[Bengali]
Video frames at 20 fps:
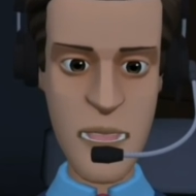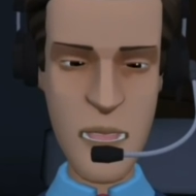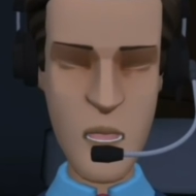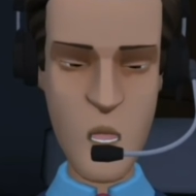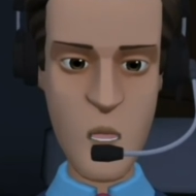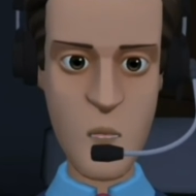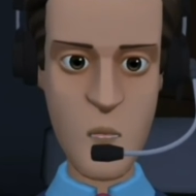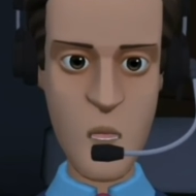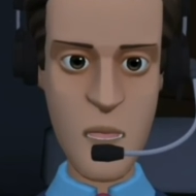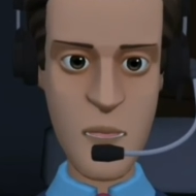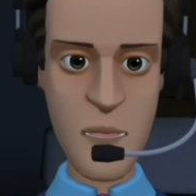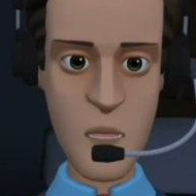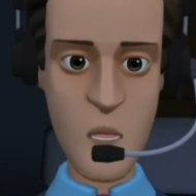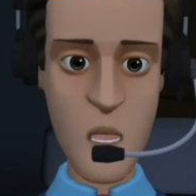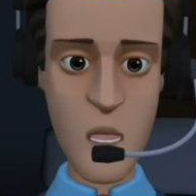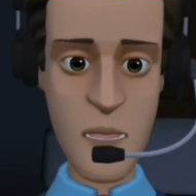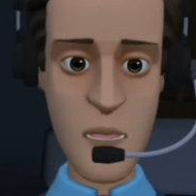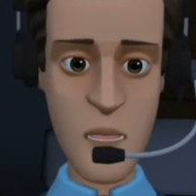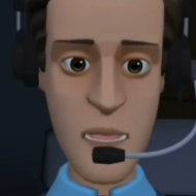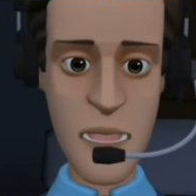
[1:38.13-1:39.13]
একদিন
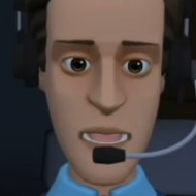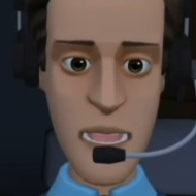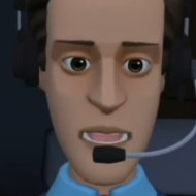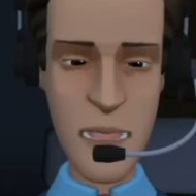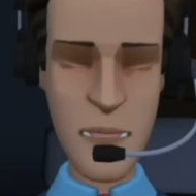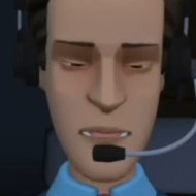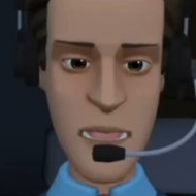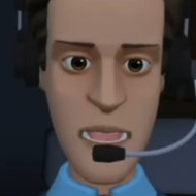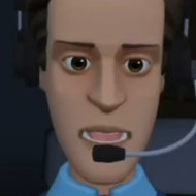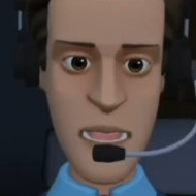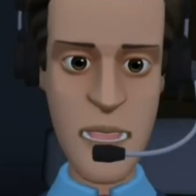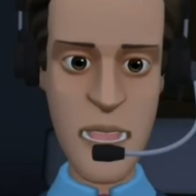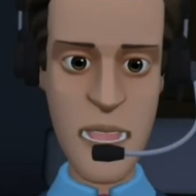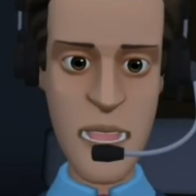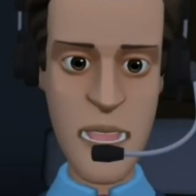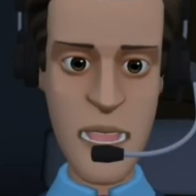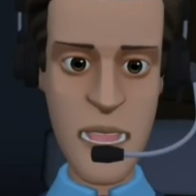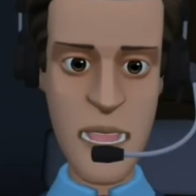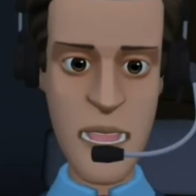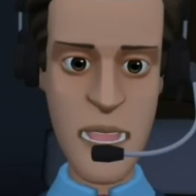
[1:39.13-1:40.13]
এদিক ওদিক হয়তো
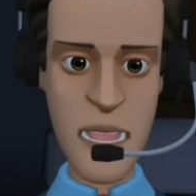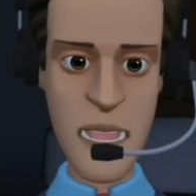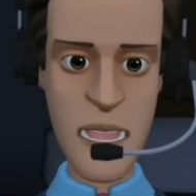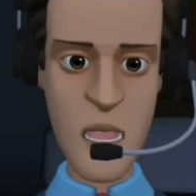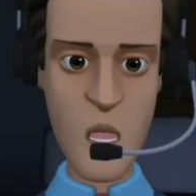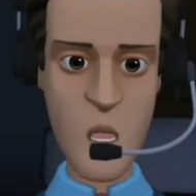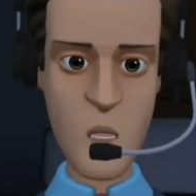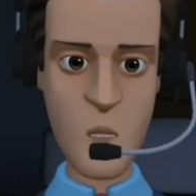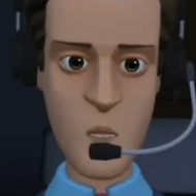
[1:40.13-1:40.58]
হতে পারে বাট